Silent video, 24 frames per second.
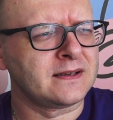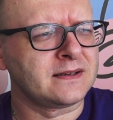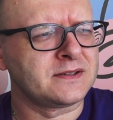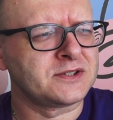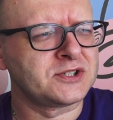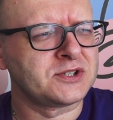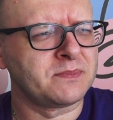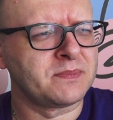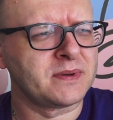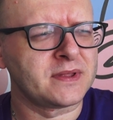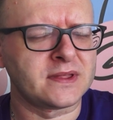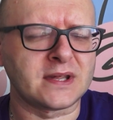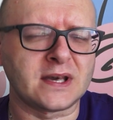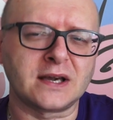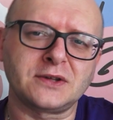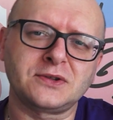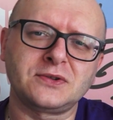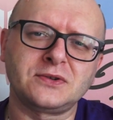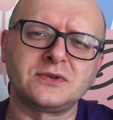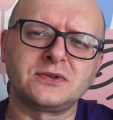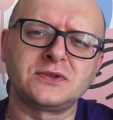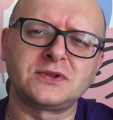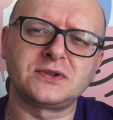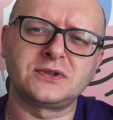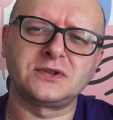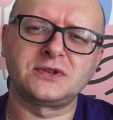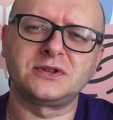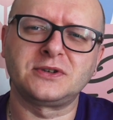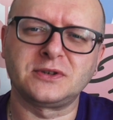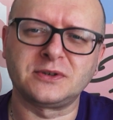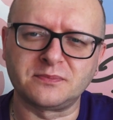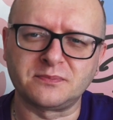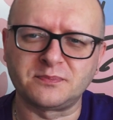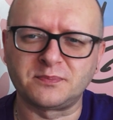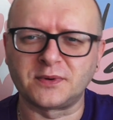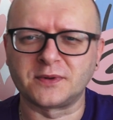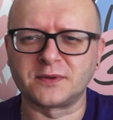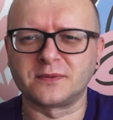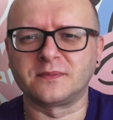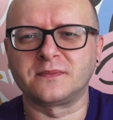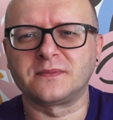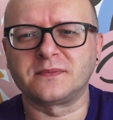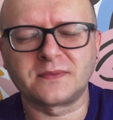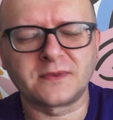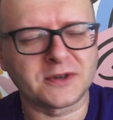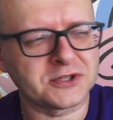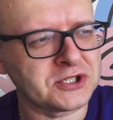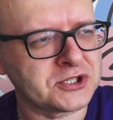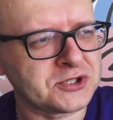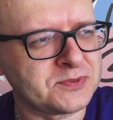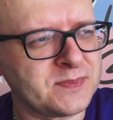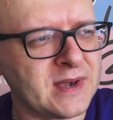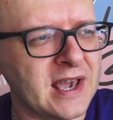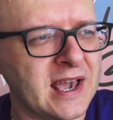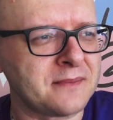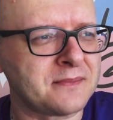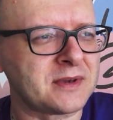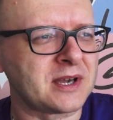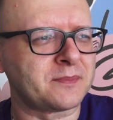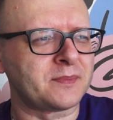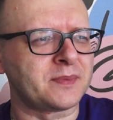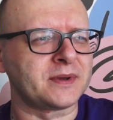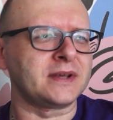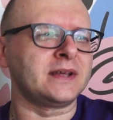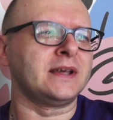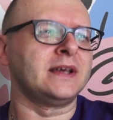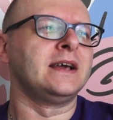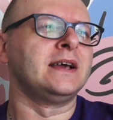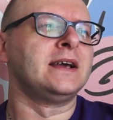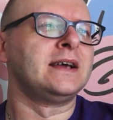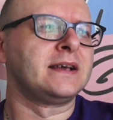żeby zasiąść, chociaż miałem jakby